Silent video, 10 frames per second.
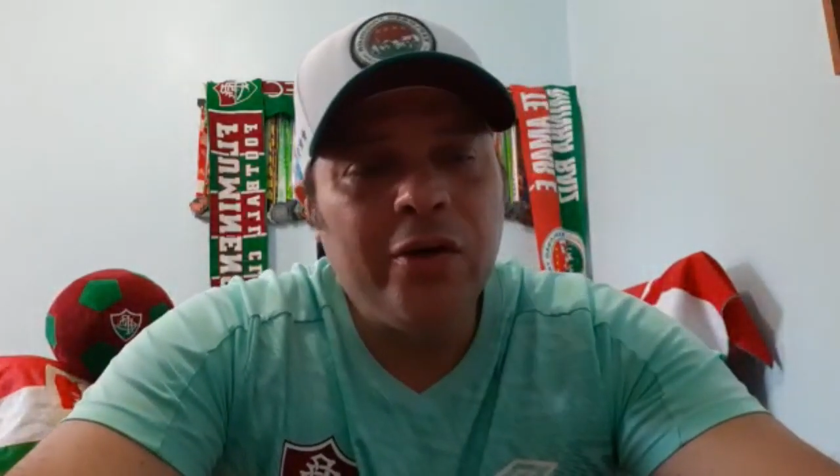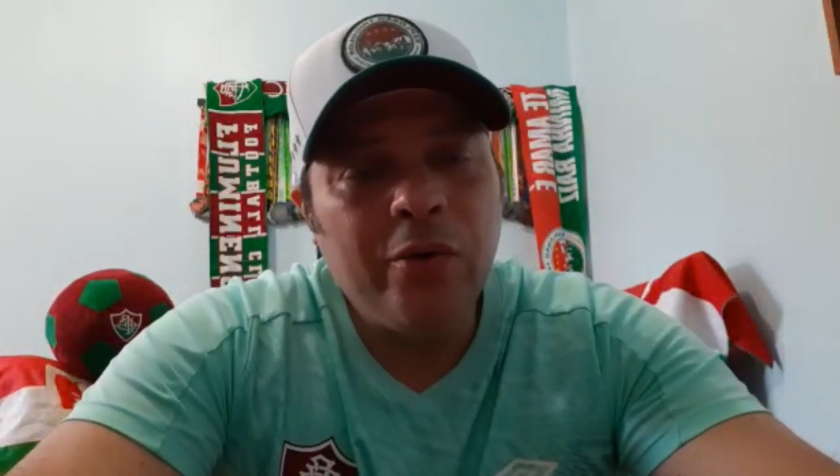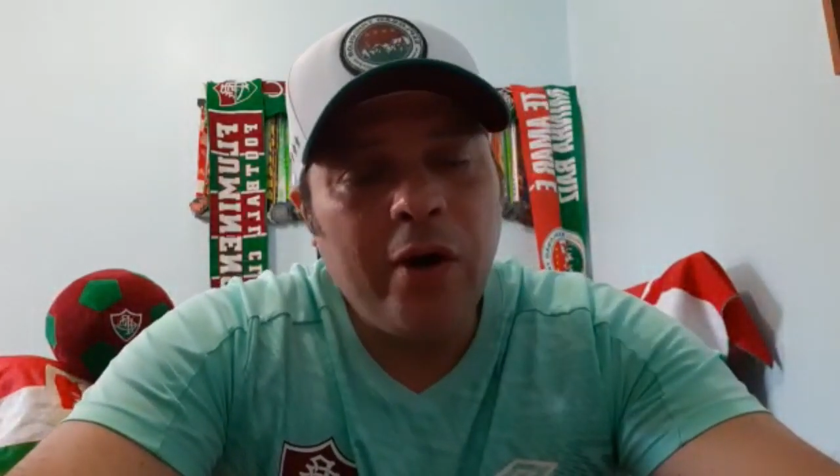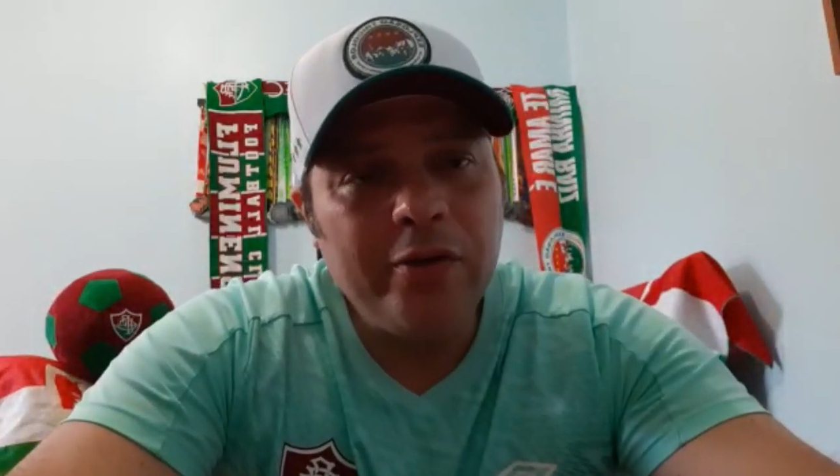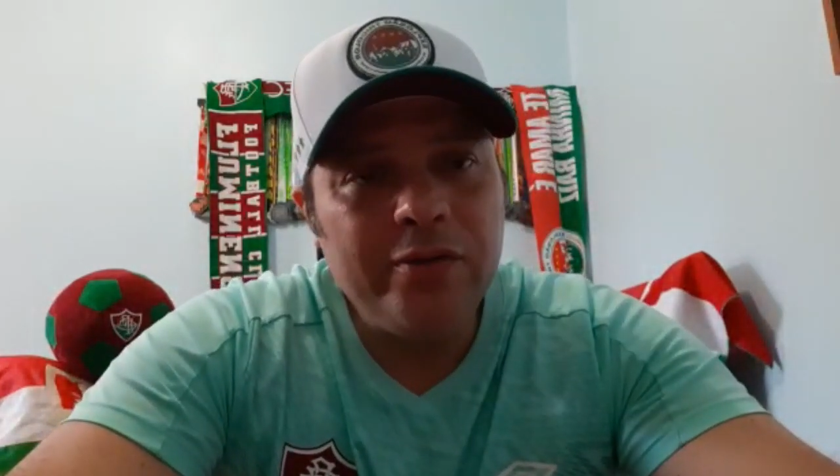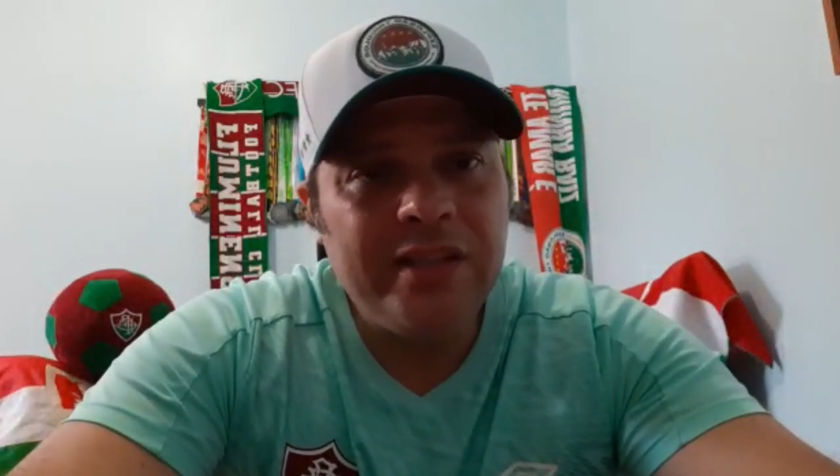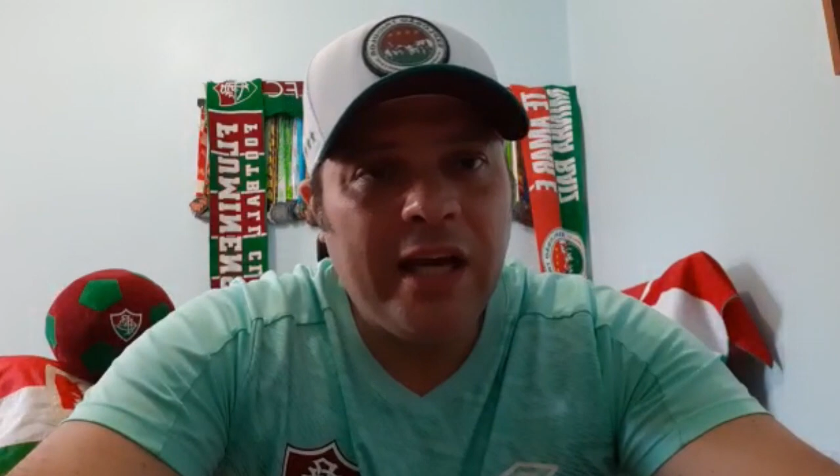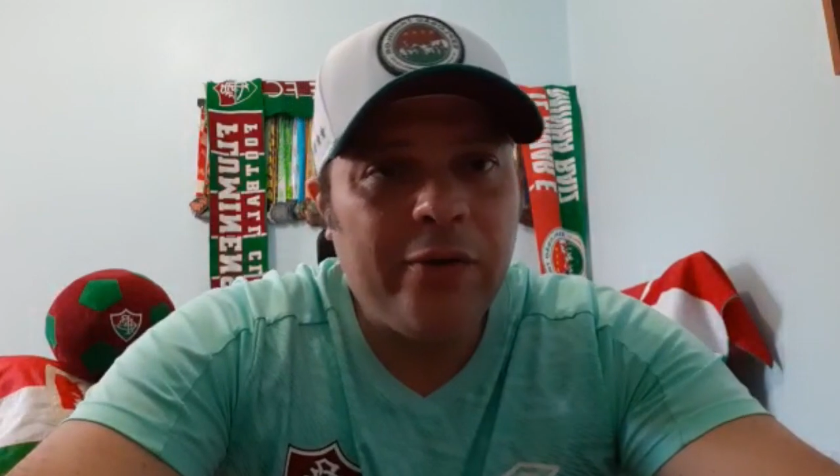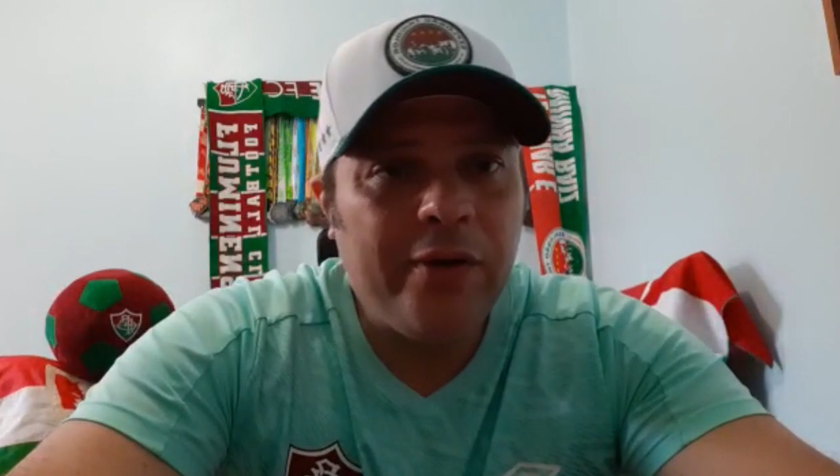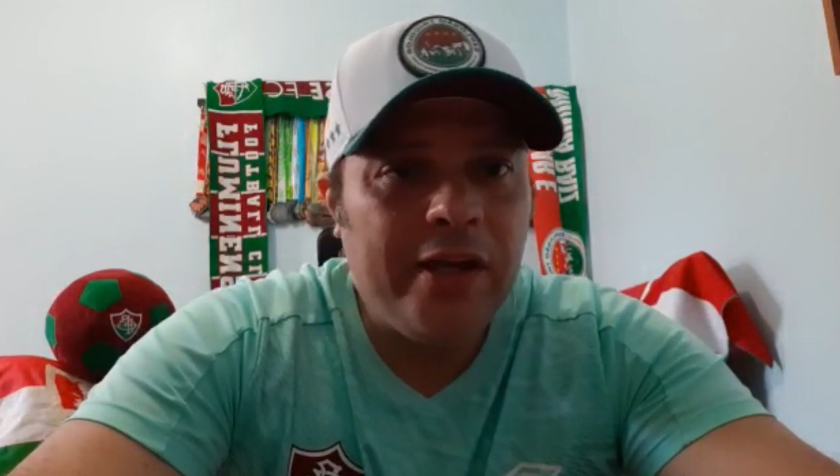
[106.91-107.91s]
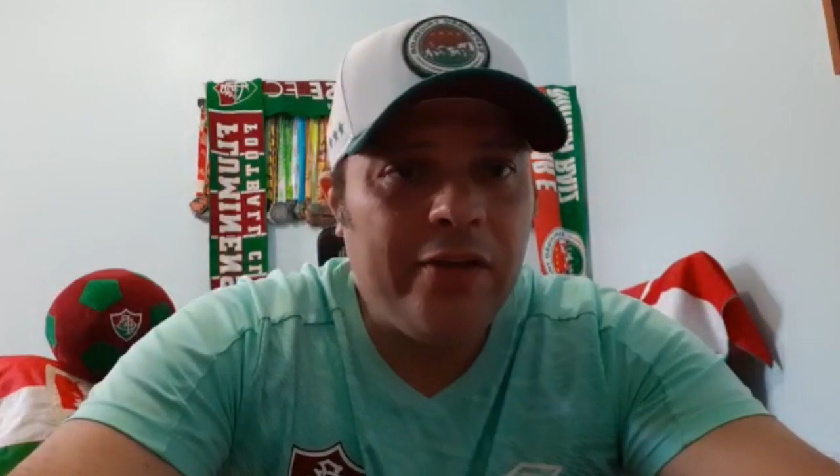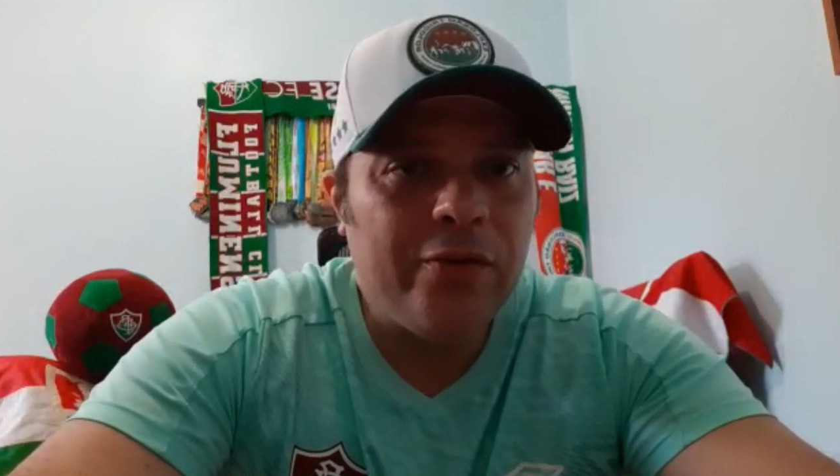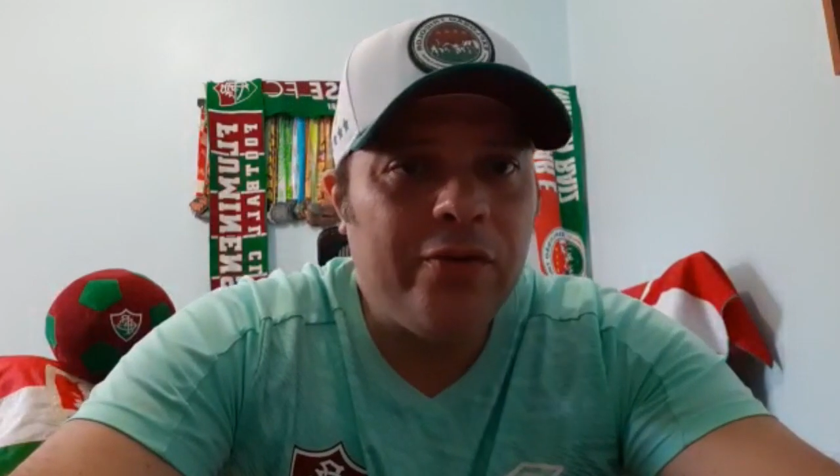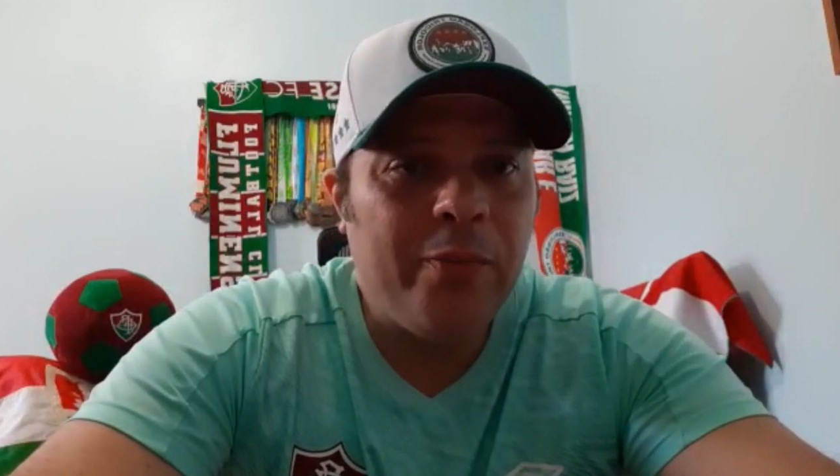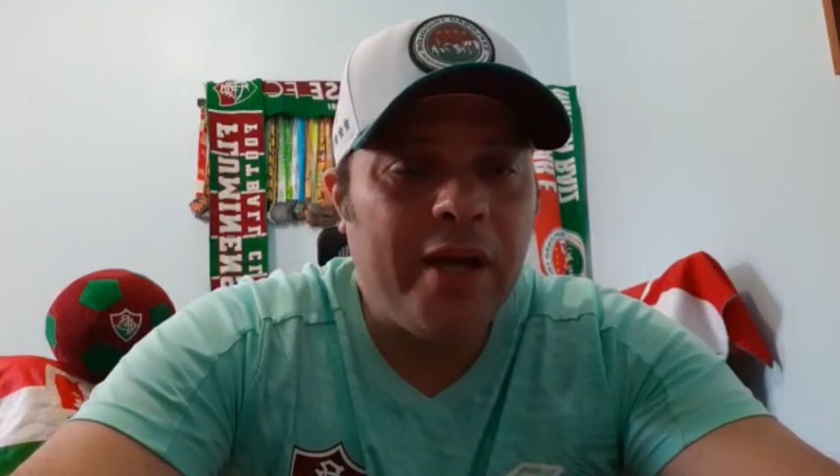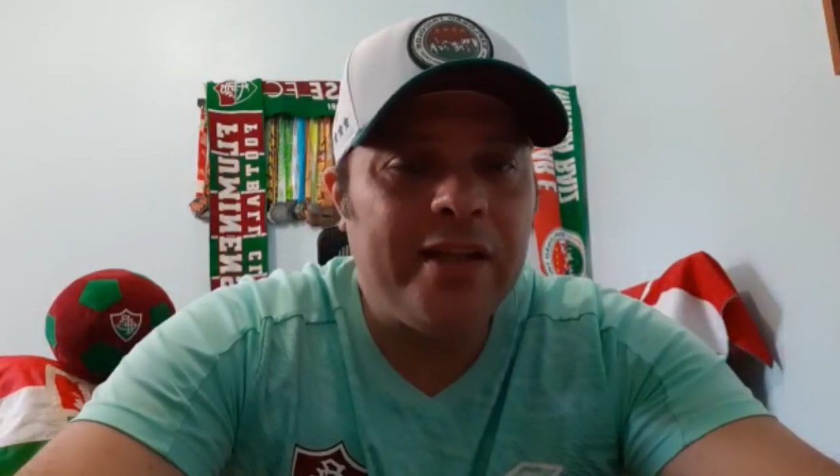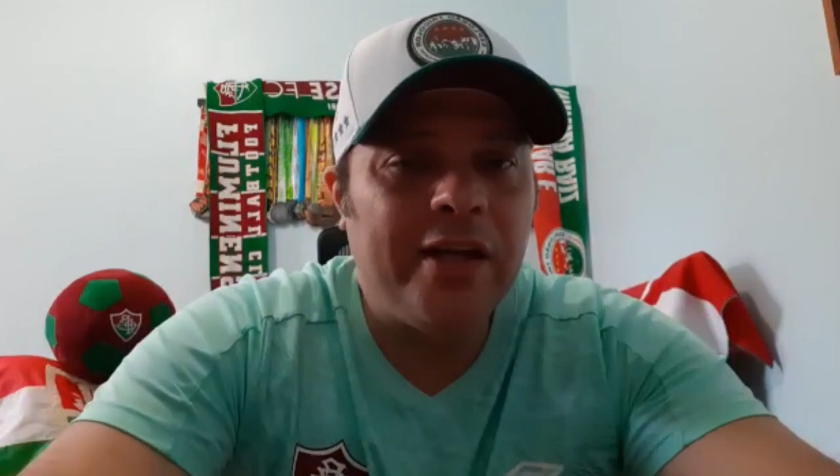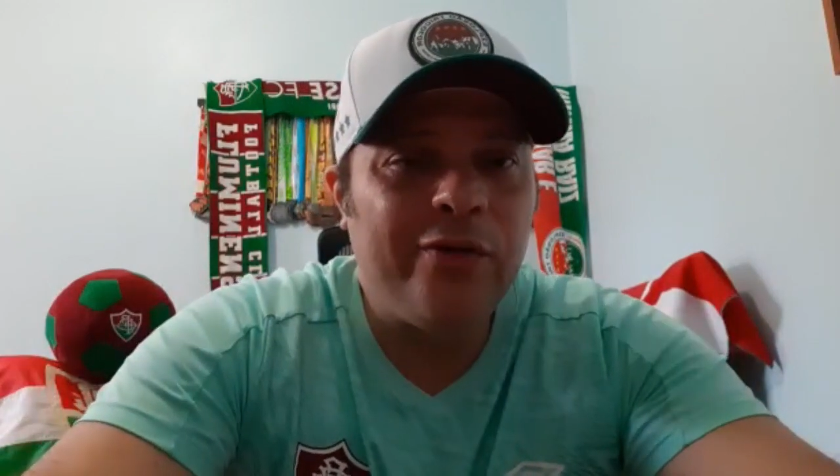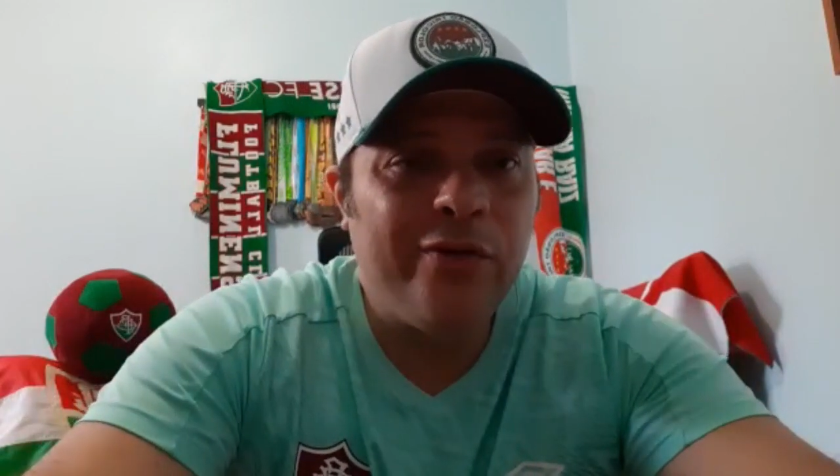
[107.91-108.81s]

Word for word: corre um sério risco de perder